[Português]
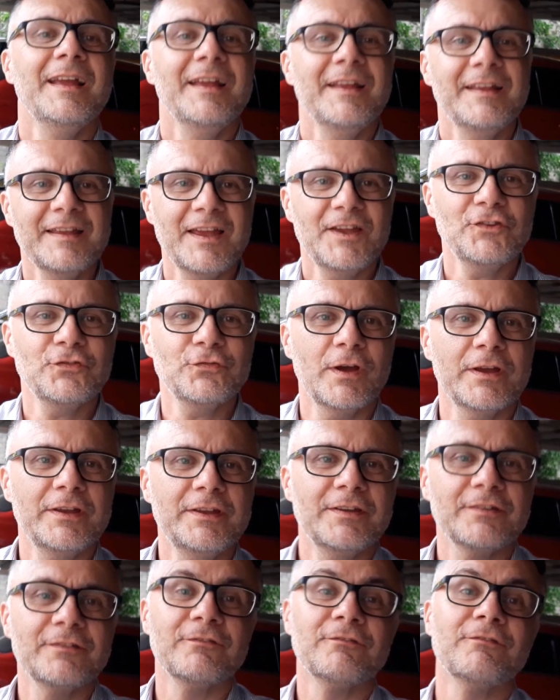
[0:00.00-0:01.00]
E é isso
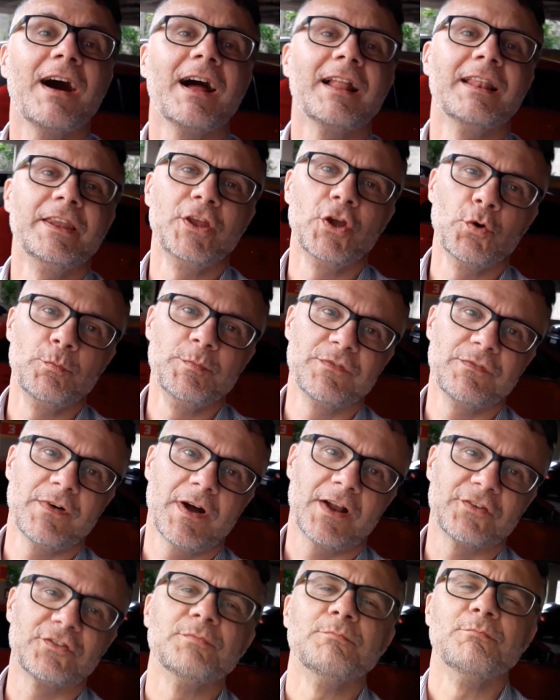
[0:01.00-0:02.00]
aí. Valeu,
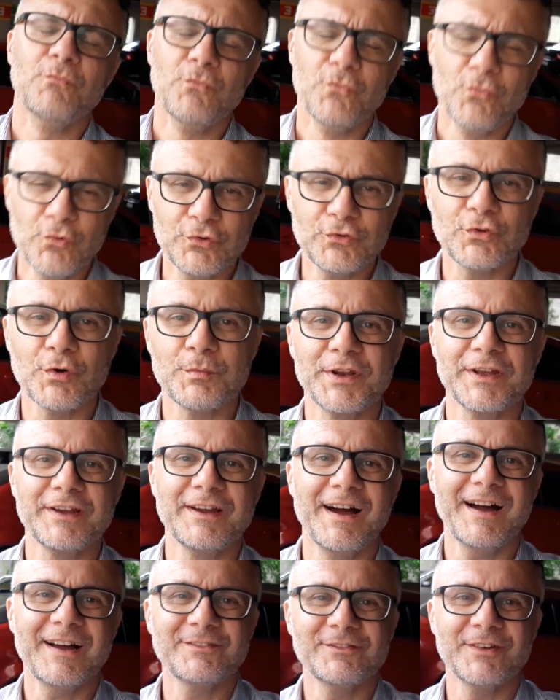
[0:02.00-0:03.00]
Mivard. Muito
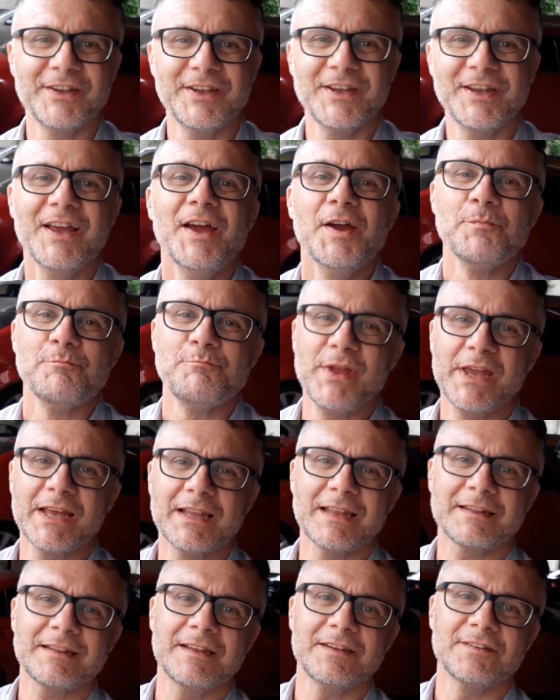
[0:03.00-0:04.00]
obrigado aí
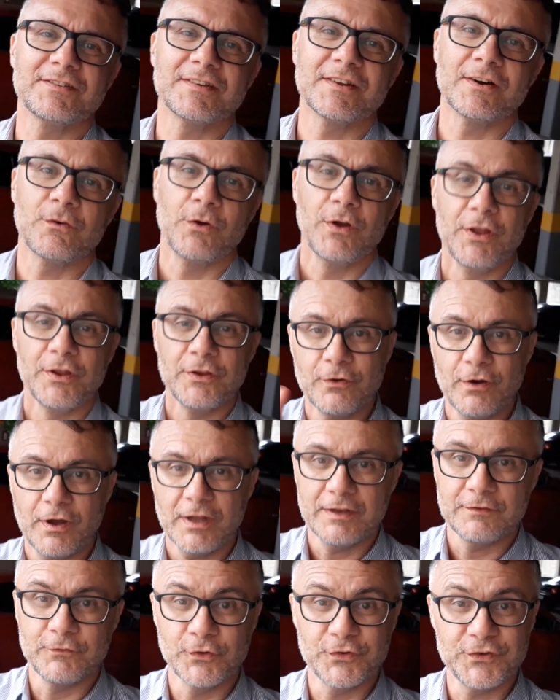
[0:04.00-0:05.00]
pela atenção. E
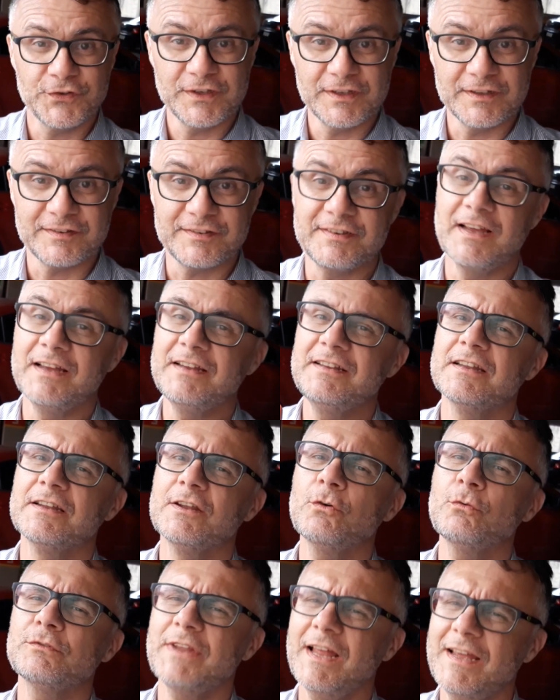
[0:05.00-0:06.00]
olha, você, se ainda
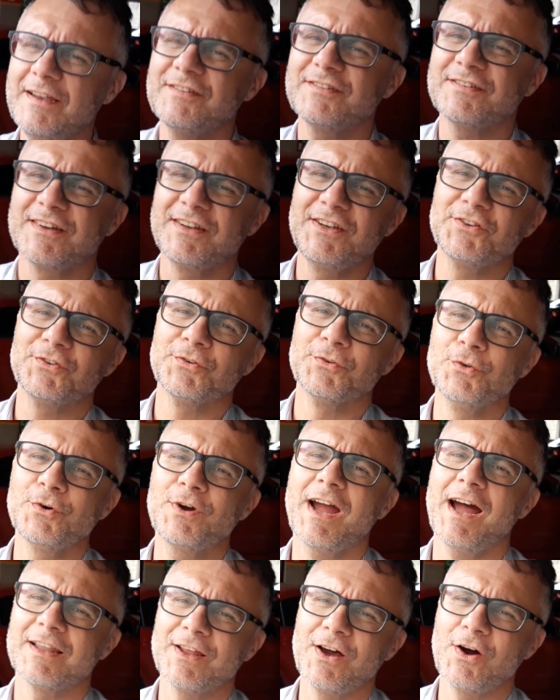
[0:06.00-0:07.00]
não está inscrito no
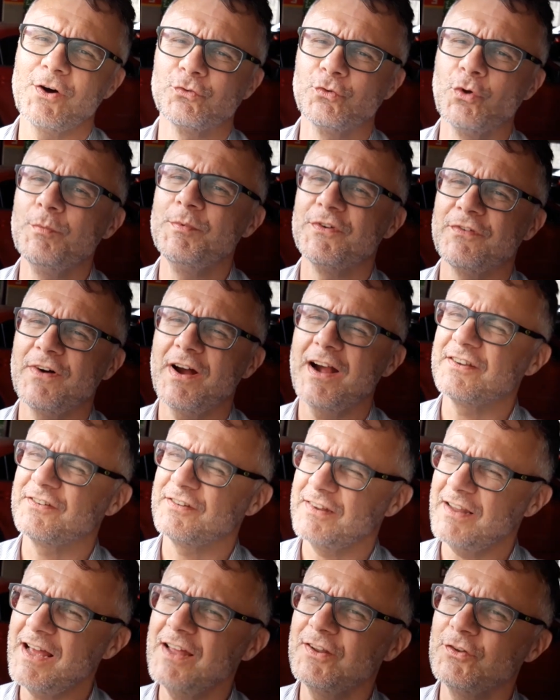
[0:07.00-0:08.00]
canal do Mivard,
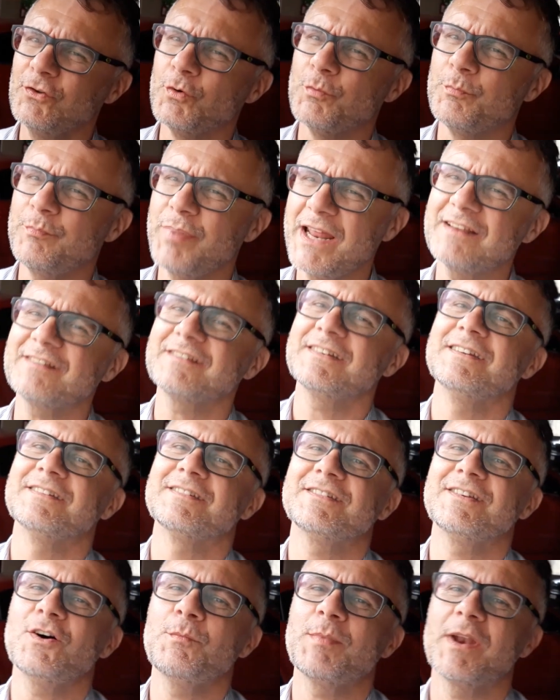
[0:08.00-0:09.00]
lá no Presta
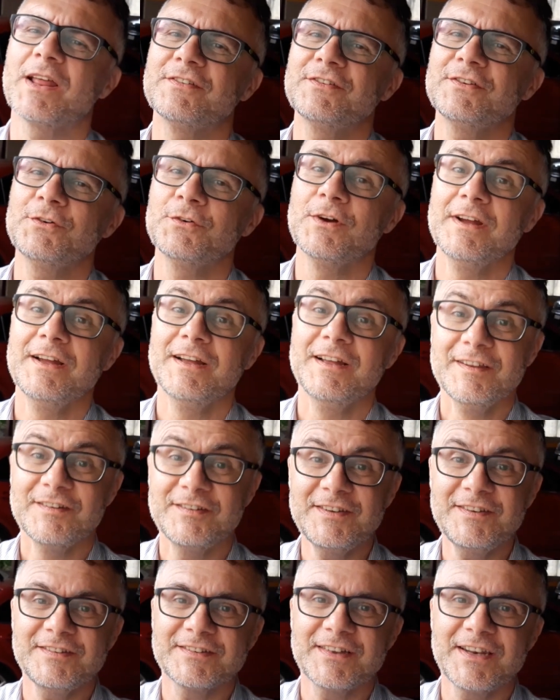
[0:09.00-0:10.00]
Atenção Brasil,
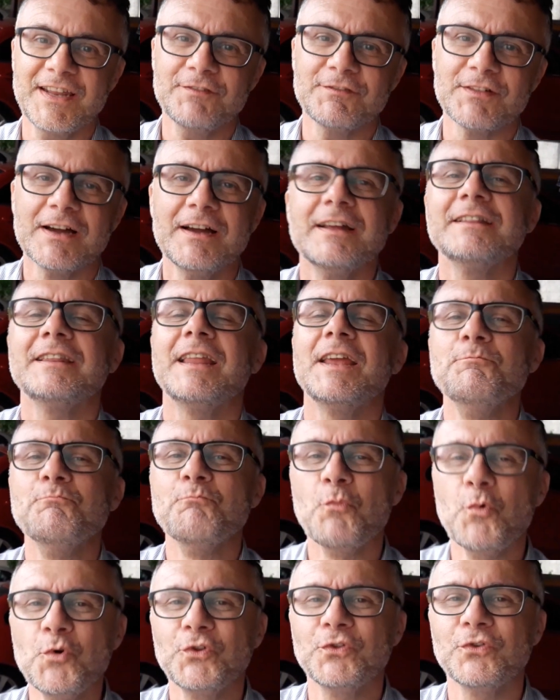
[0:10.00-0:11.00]
se inscreva. Tem
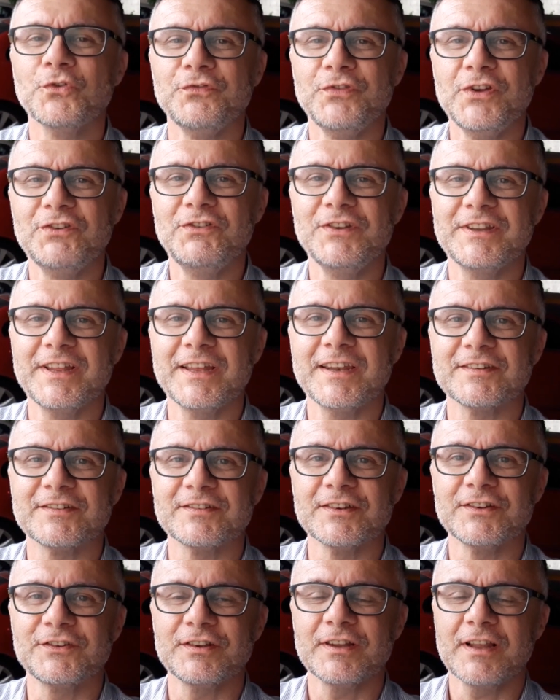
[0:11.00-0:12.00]
muito vídeo
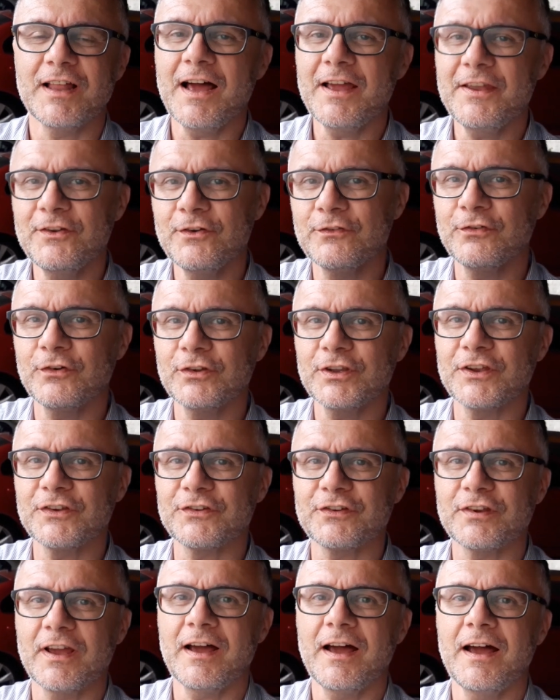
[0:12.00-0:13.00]
interessante lá e eu vou
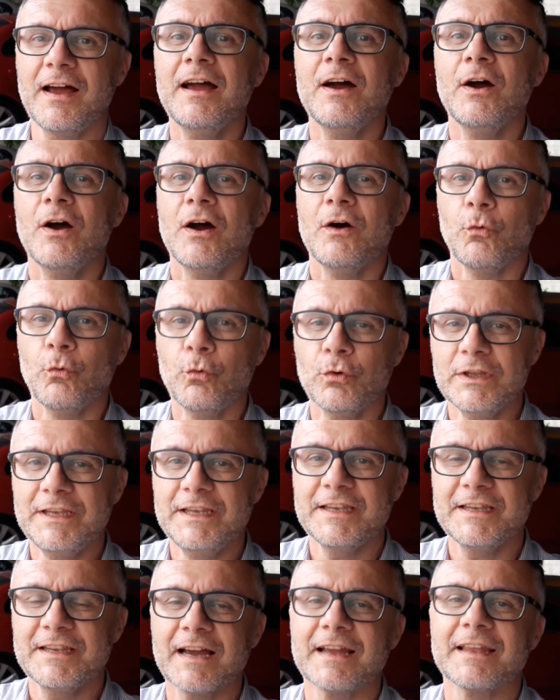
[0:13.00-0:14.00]
deixar o
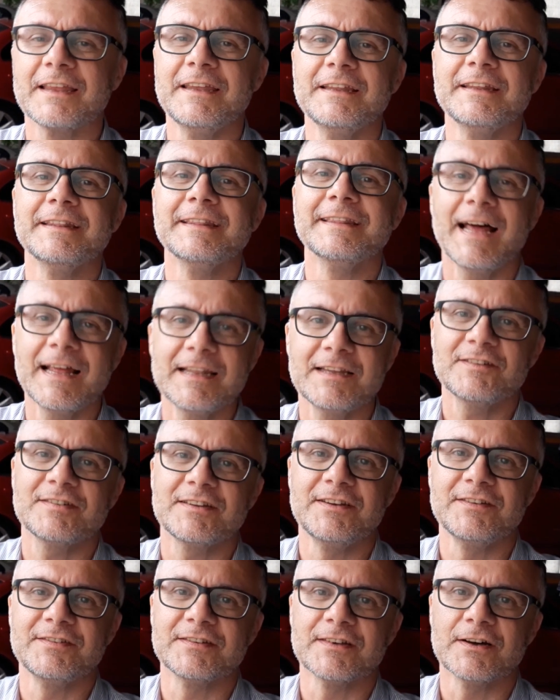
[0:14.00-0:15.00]
link aqui na
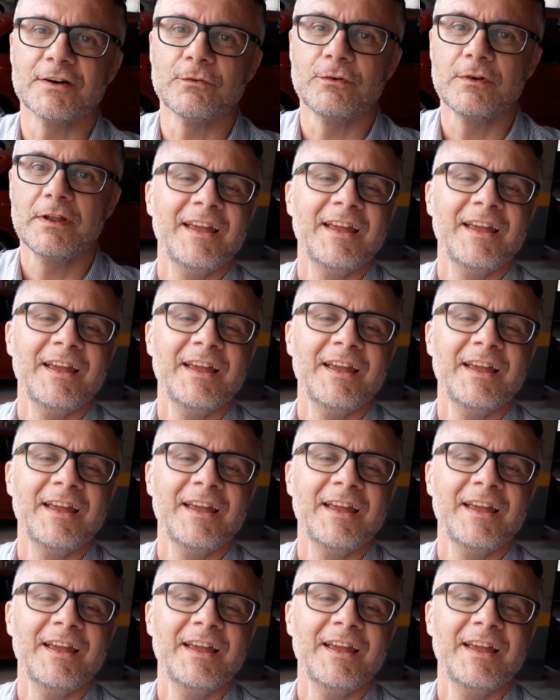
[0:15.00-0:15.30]
descrição.